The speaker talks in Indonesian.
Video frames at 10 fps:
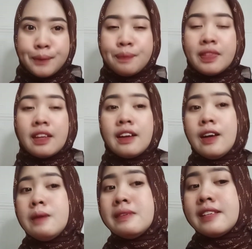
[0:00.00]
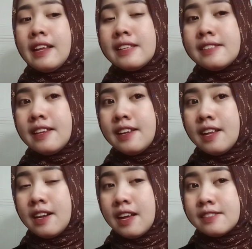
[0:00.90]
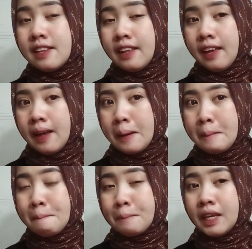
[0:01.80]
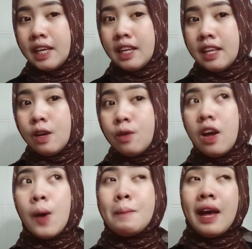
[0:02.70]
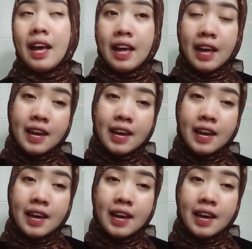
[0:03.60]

Kalau bisa lihat sendiri ini adalah hasilnya, ini udah aku pakai.